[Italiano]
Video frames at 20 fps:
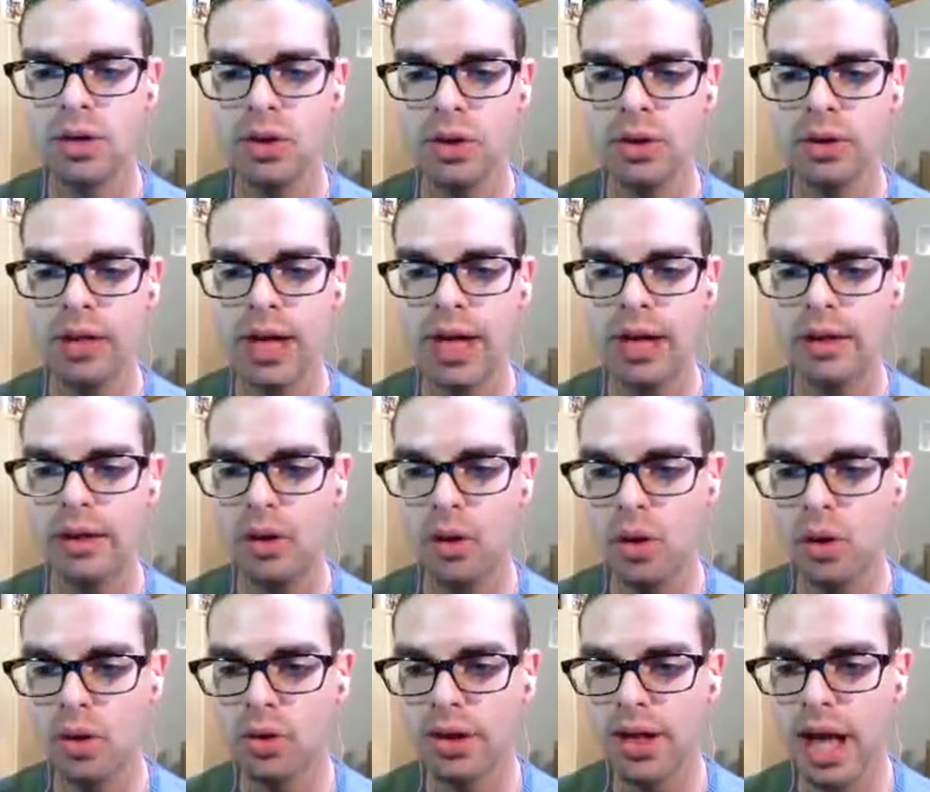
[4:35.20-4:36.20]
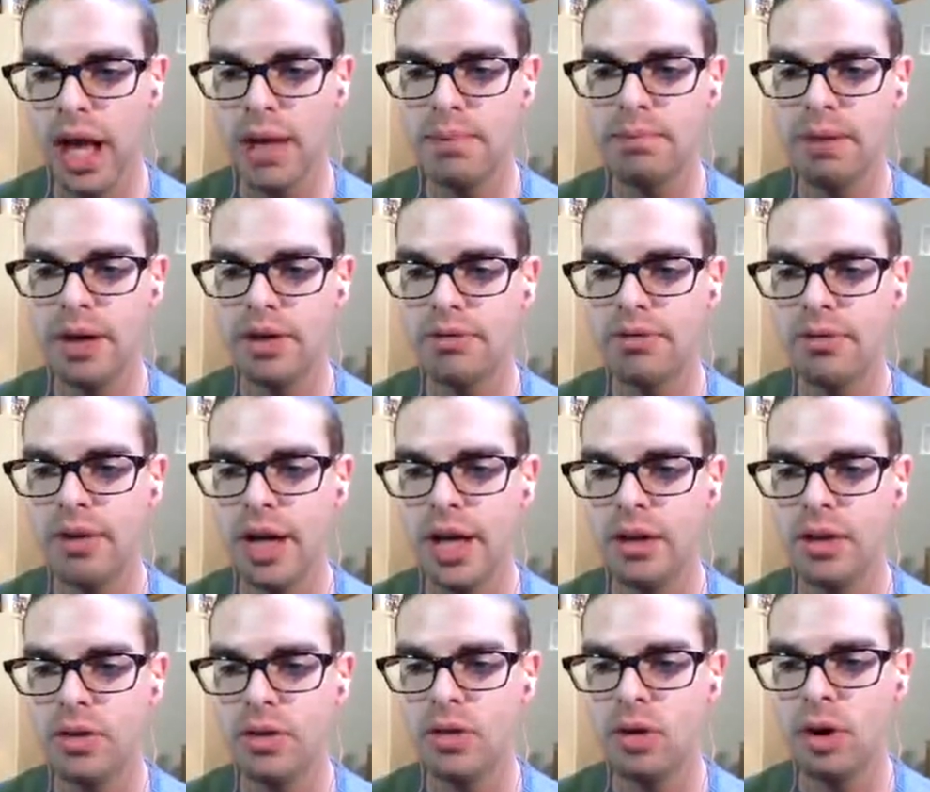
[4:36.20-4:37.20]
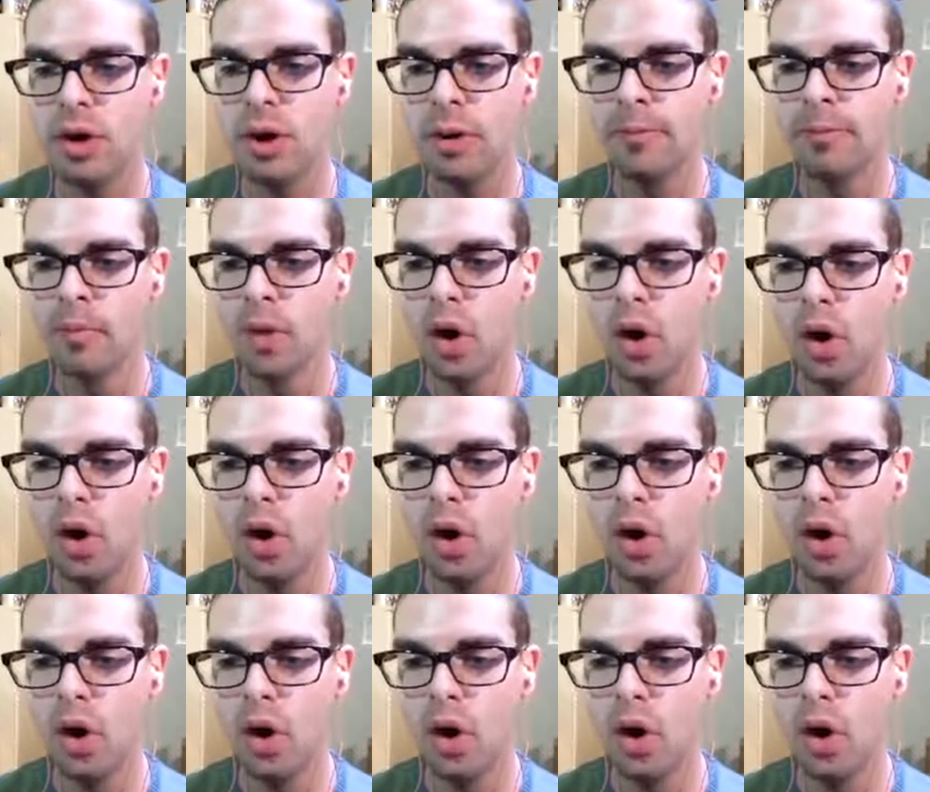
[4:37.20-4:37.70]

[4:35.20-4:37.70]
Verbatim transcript: coda. Ok, perfetto.